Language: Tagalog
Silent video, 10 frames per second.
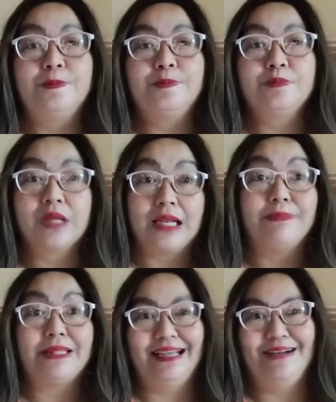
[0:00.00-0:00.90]

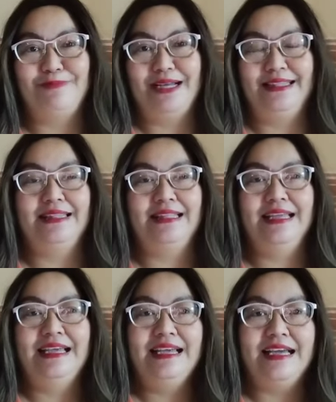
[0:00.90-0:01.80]
karapat dapat.
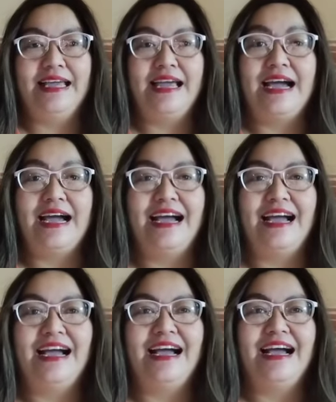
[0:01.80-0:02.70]
Kaya
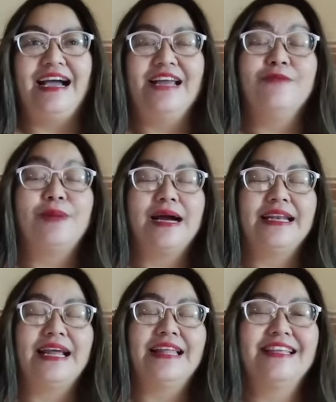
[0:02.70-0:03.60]
ano pa ang
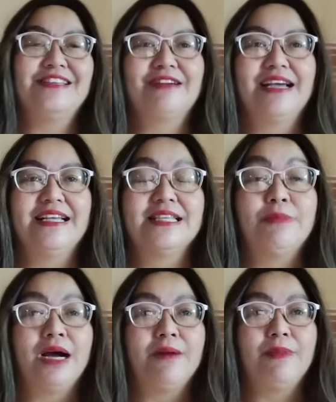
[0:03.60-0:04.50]
inaantay nyo guys?
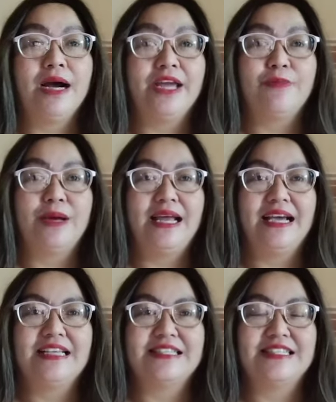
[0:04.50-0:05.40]
Abang-abang kayo
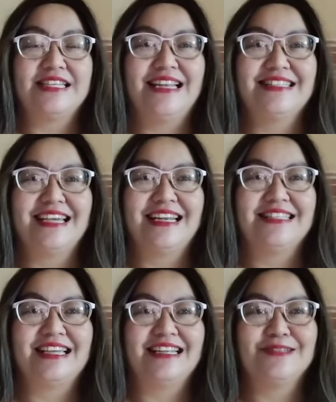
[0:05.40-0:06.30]
palagi sa Sheila Sari
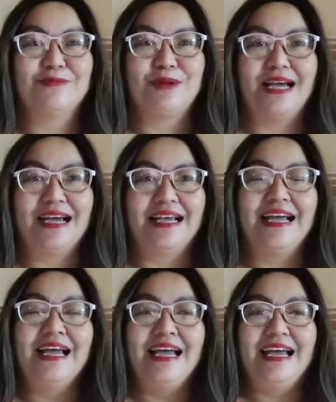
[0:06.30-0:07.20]
Sari's vlog.
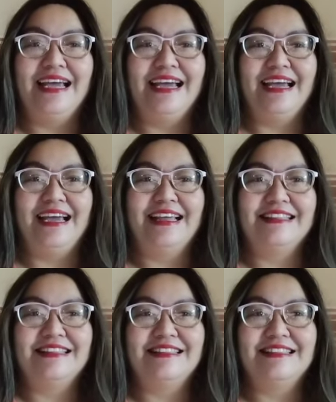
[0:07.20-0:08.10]
And